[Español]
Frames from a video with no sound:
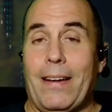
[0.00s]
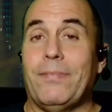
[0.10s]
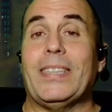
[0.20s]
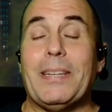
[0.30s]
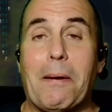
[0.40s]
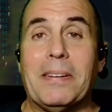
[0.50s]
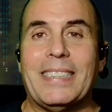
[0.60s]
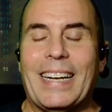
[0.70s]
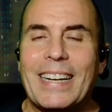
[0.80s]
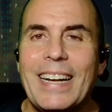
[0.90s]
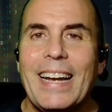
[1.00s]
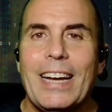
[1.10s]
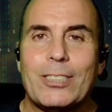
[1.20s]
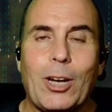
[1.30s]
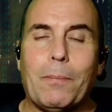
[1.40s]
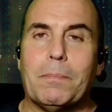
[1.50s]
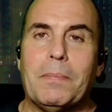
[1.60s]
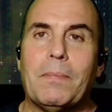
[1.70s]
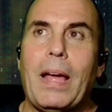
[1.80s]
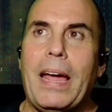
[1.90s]
Efectivamente,
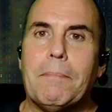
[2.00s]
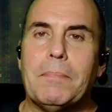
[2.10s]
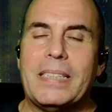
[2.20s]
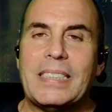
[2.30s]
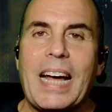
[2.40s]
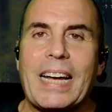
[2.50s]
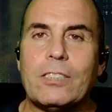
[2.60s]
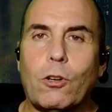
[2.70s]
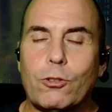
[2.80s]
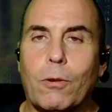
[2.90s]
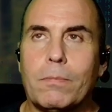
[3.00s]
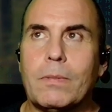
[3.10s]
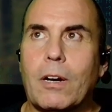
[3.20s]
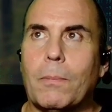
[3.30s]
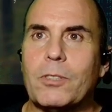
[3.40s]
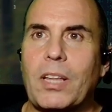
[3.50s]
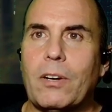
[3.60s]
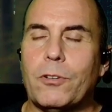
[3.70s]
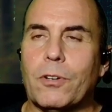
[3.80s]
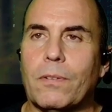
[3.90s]
son eh, mensajes o son, como te
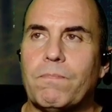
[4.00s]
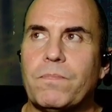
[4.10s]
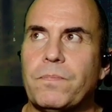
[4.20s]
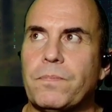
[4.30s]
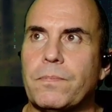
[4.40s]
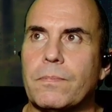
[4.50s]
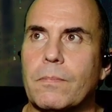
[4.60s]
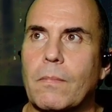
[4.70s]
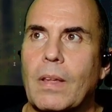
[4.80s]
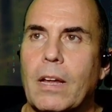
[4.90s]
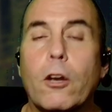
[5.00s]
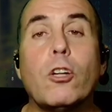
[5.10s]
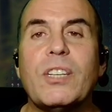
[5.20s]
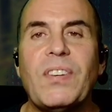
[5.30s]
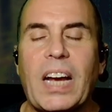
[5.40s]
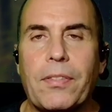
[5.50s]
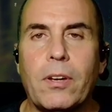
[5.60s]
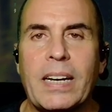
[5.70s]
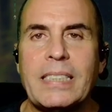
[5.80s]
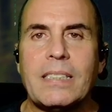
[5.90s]
digo yo, mm,
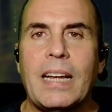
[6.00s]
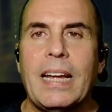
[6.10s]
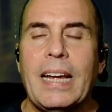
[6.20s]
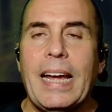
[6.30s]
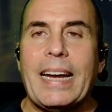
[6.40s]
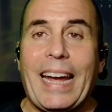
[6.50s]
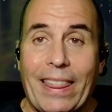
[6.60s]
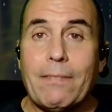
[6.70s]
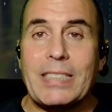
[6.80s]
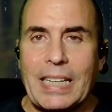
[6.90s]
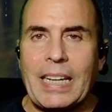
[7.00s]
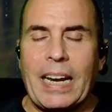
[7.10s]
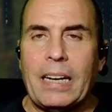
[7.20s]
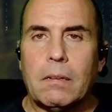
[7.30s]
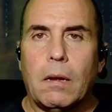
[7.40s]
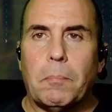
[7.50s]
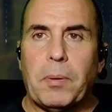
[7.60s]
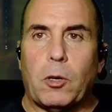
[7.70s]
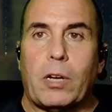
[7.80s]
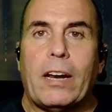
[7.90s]
notificaciones que debes de tener,
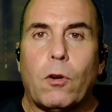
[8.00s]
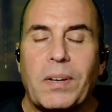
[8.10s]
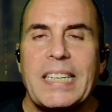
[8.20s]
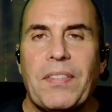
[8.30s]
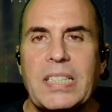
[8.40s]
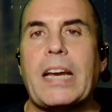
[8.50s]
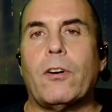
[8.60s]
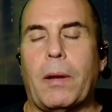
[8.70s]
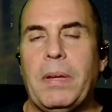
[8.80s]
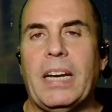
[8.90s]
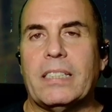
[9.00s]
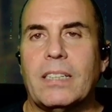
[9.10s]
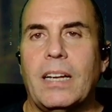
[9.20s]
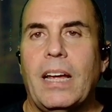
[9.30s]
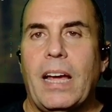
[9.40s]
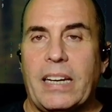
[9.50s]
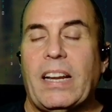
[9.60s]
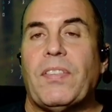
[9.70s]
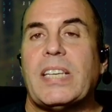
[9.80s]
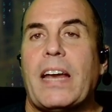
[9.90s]
pero que no es necesario que mires. Es
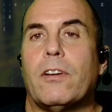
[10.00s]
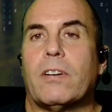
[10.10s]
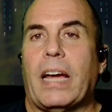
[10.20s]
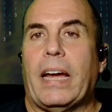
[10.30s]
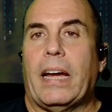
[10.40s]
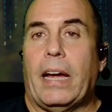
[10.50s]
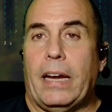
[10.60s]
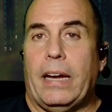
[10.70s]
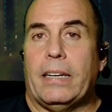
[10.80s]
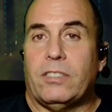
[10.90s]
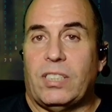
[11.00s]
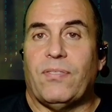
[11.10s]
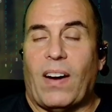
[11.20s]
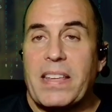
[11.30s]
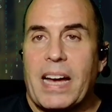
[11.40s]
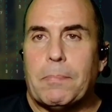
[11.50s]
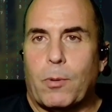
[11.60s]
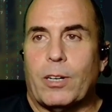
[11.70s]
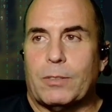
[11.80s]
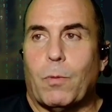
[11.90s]
necesario que eh, si falla,
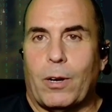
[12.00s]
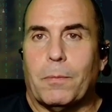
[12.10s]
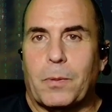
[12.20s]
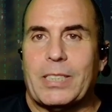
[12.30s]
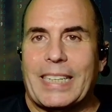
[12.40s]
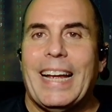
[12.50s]
pues bueno, pues